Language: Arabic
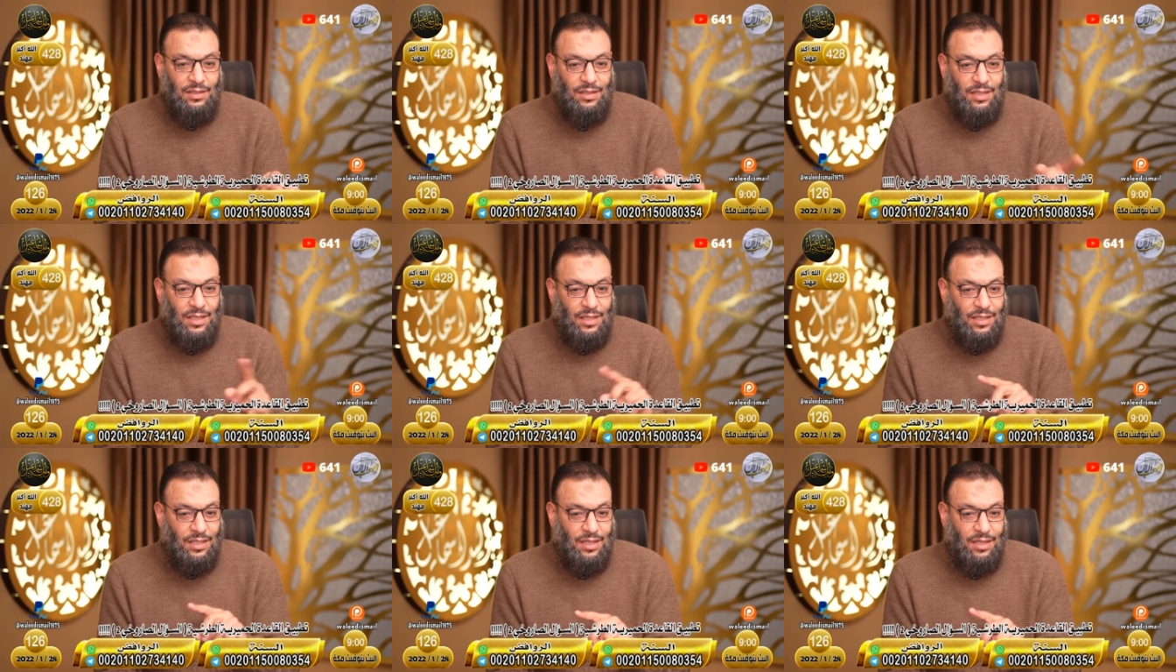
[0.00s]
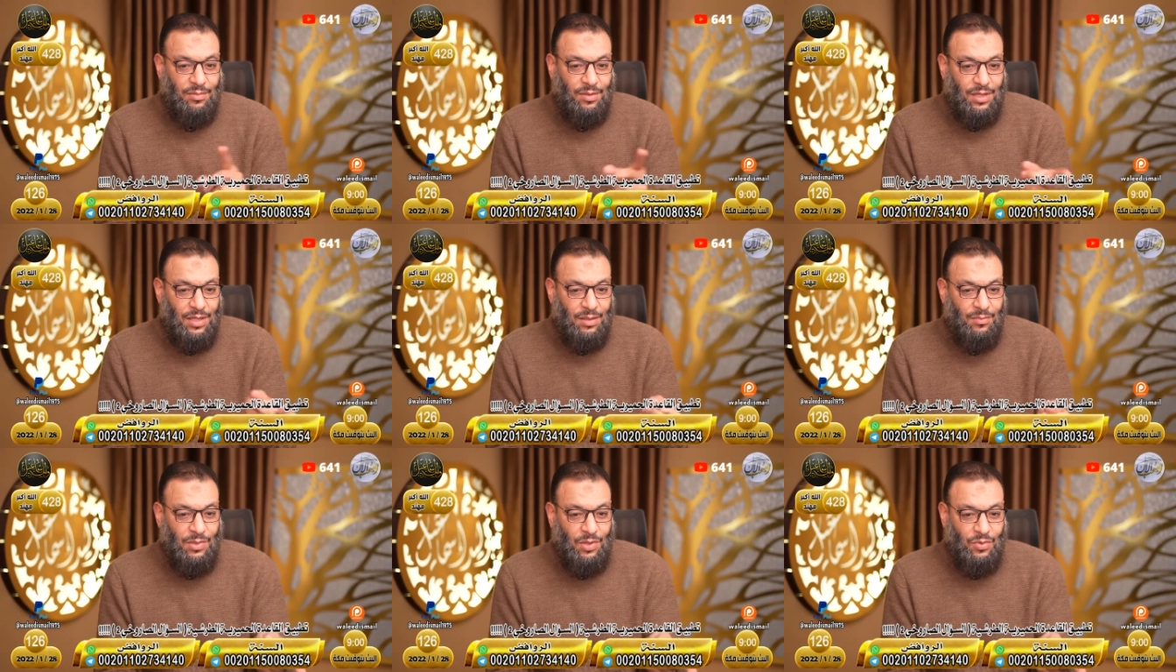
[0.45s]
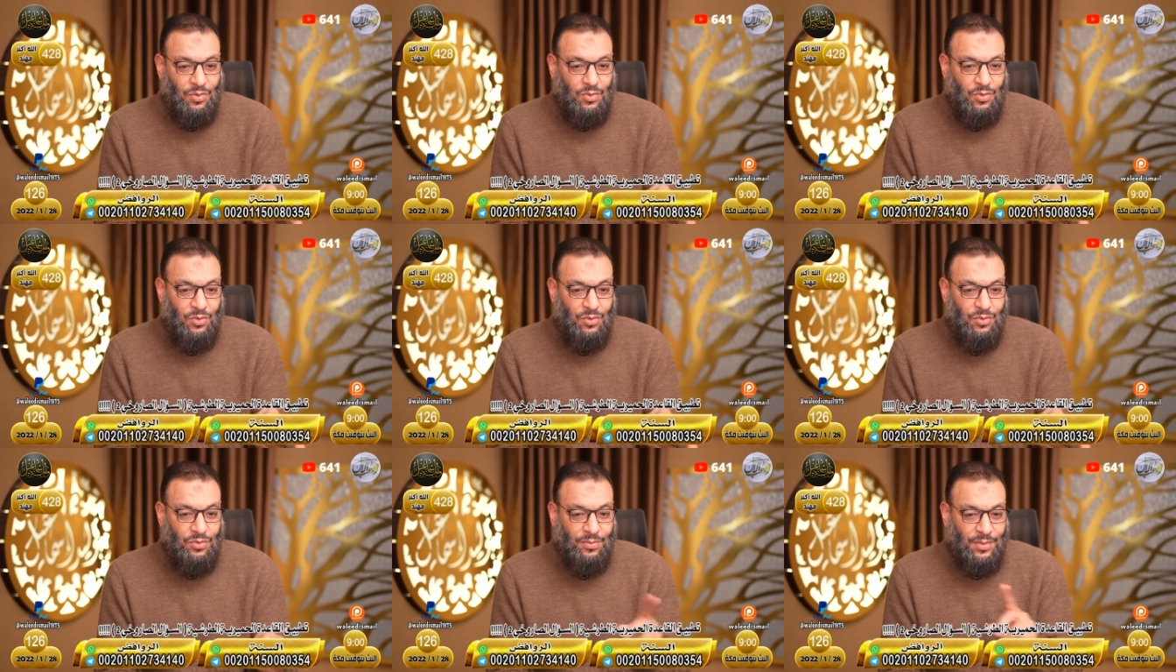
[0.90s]
يعني قبرها
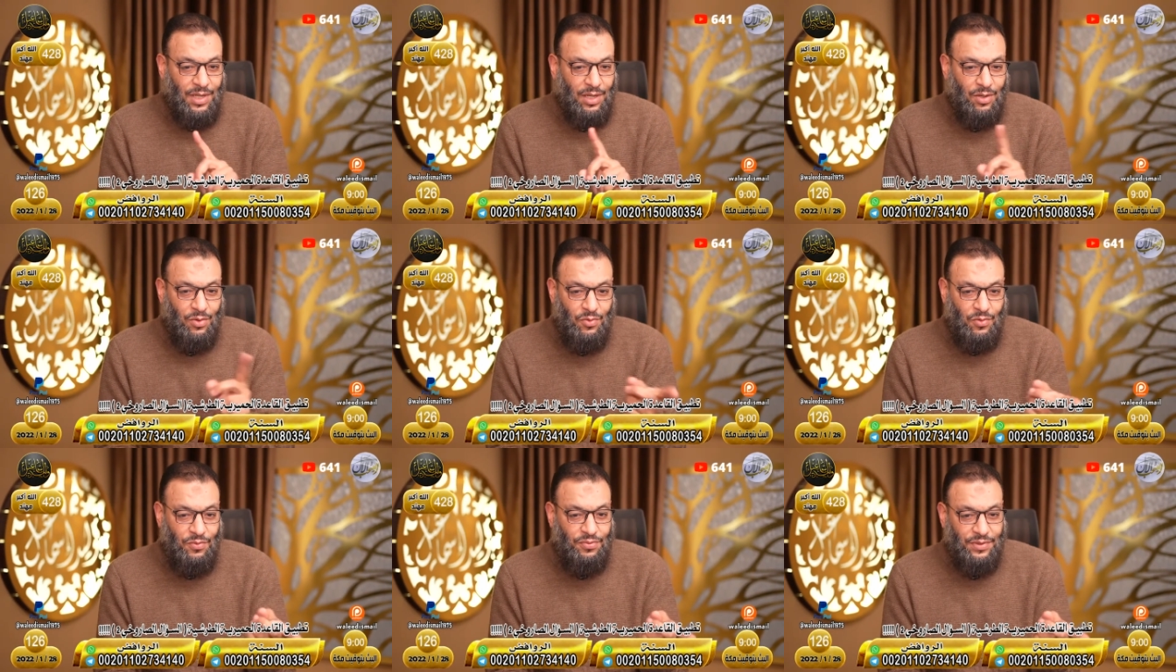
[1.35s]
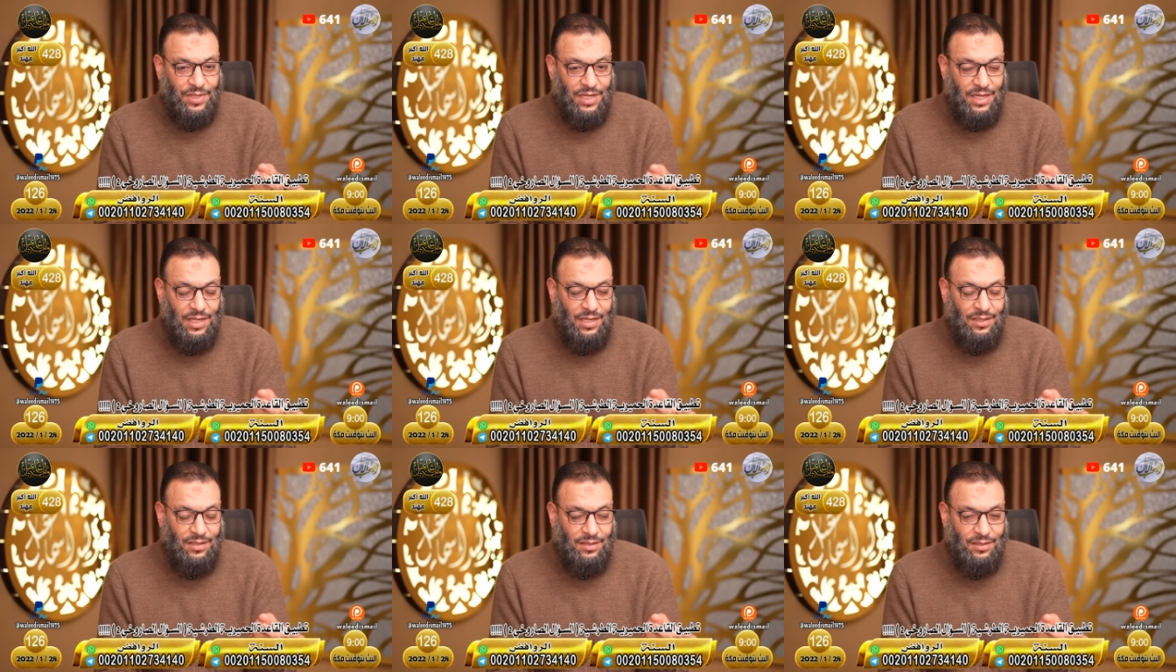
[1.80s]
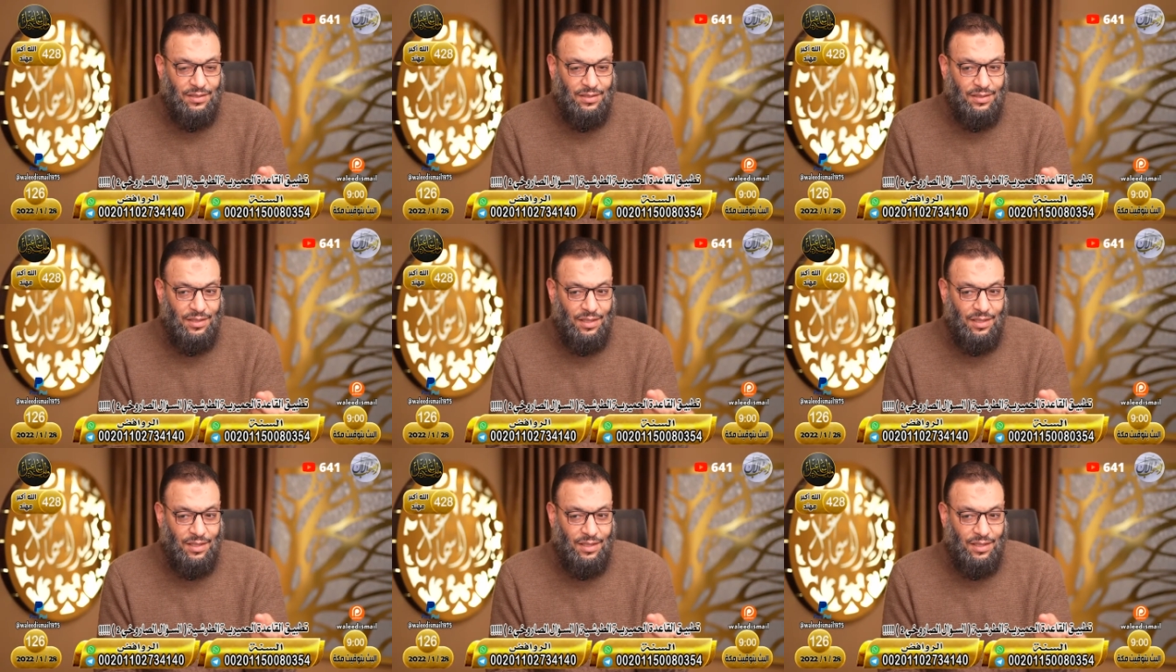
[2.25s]
موجود ومعروف كان